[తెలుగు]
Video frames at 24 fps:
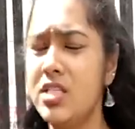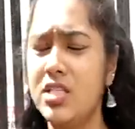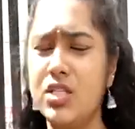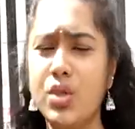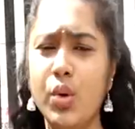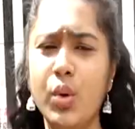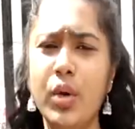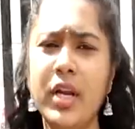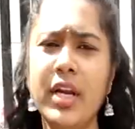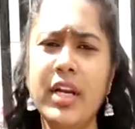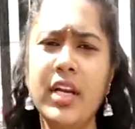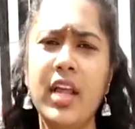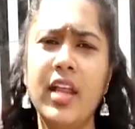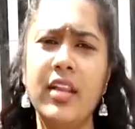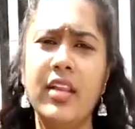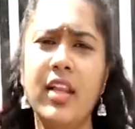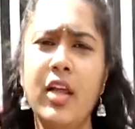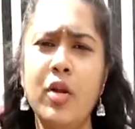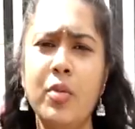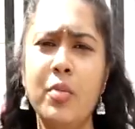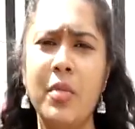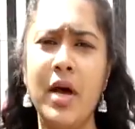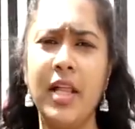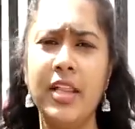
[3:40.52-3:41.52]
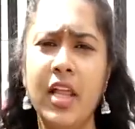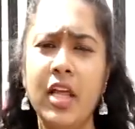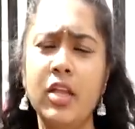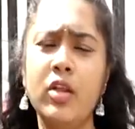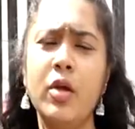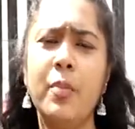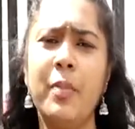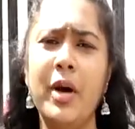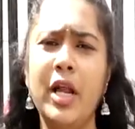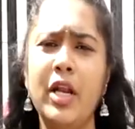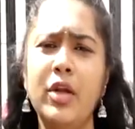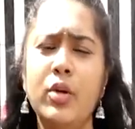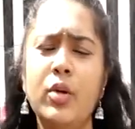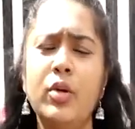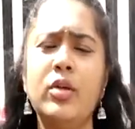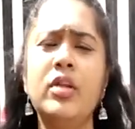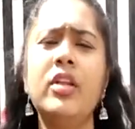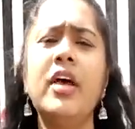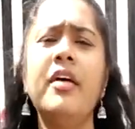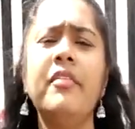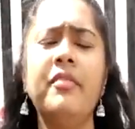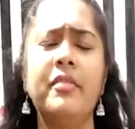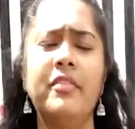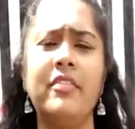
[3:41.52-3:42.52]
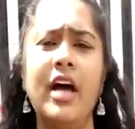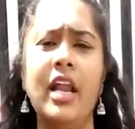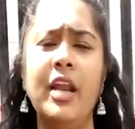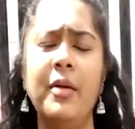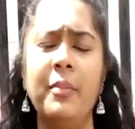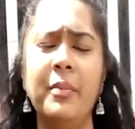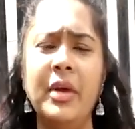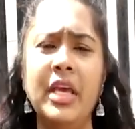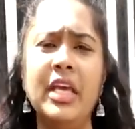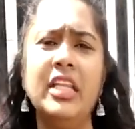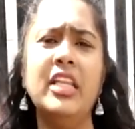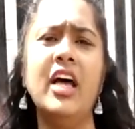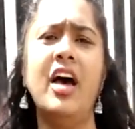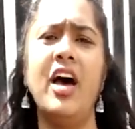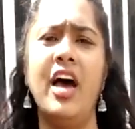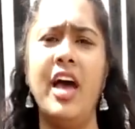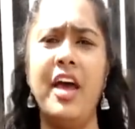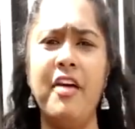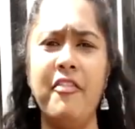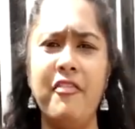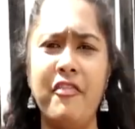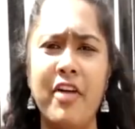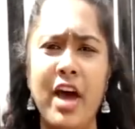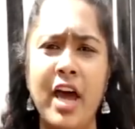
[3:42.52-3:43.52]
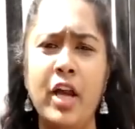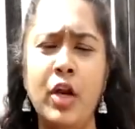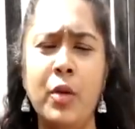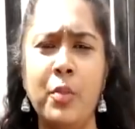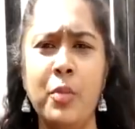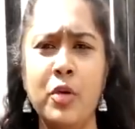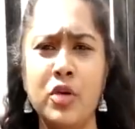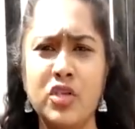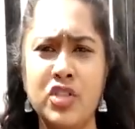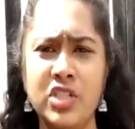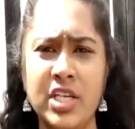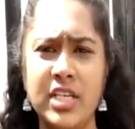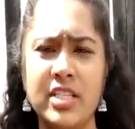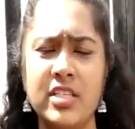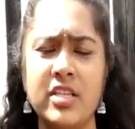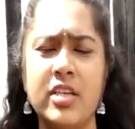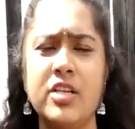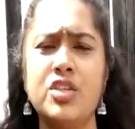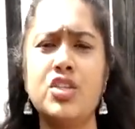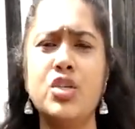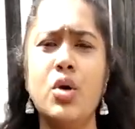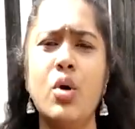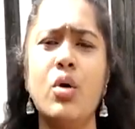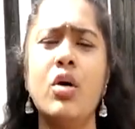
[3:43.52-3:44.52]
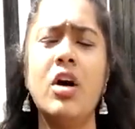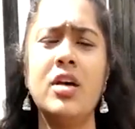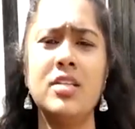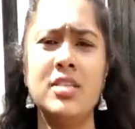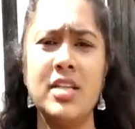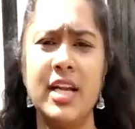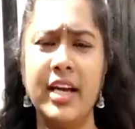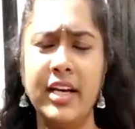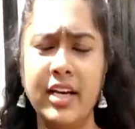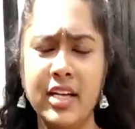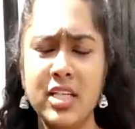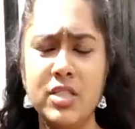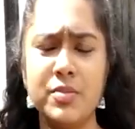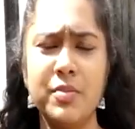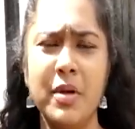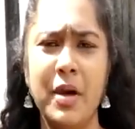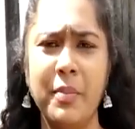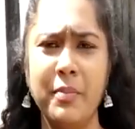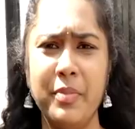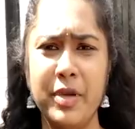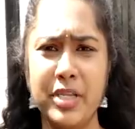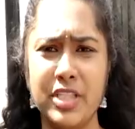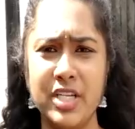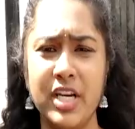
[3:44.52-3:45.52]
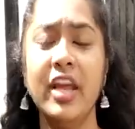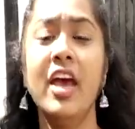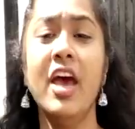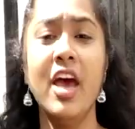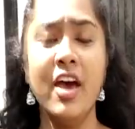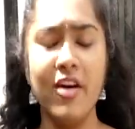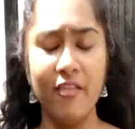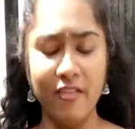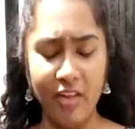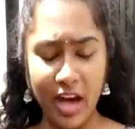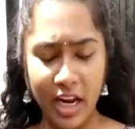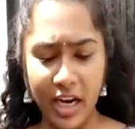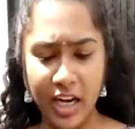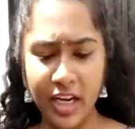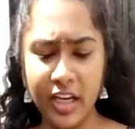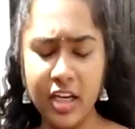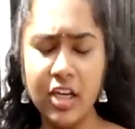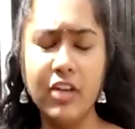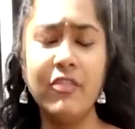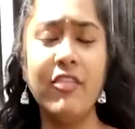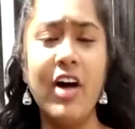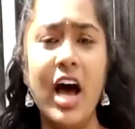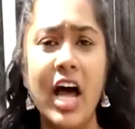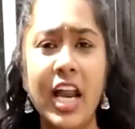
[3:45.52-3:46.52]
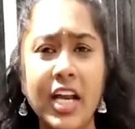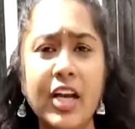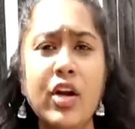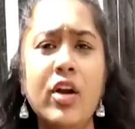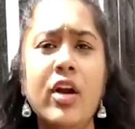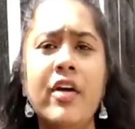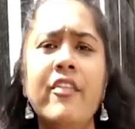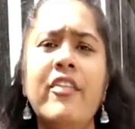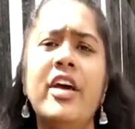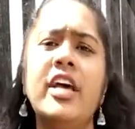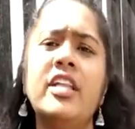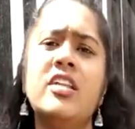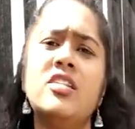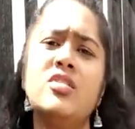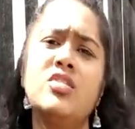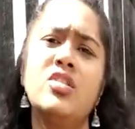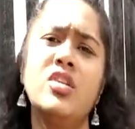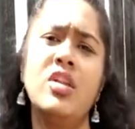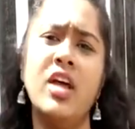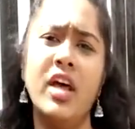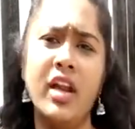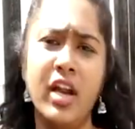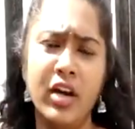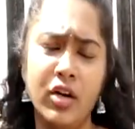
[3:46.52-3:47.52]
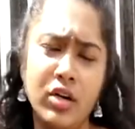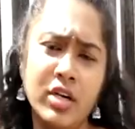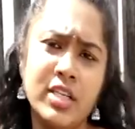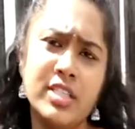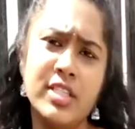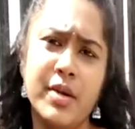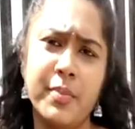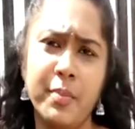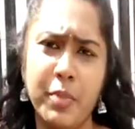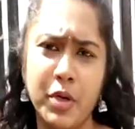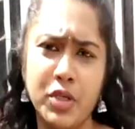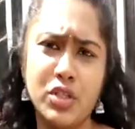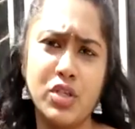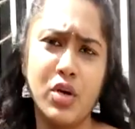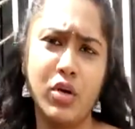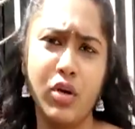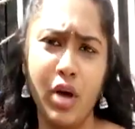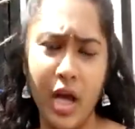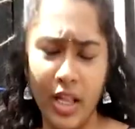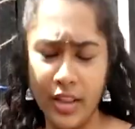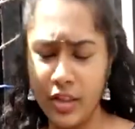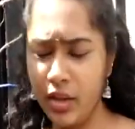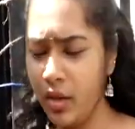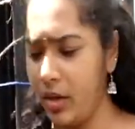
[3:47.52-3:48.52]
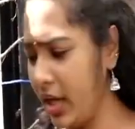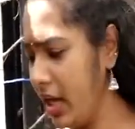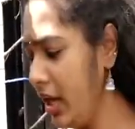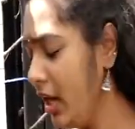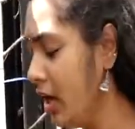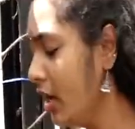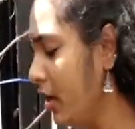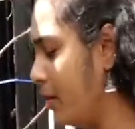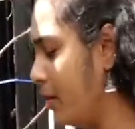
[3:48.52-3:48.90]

స్టూడెంట్ అందరూ మద్దతు పలుకుంటే వాళ్ళ మీద ఎఫ్ఐఆర్లు బుక్ చేసి షోకాస్ లెటర్స్ పంపించండి వాళ్ళని వాళ్ళని కూడా వేధిస్తున్నారని కూడా చెప్పొచ్చు ఒక అంతుకి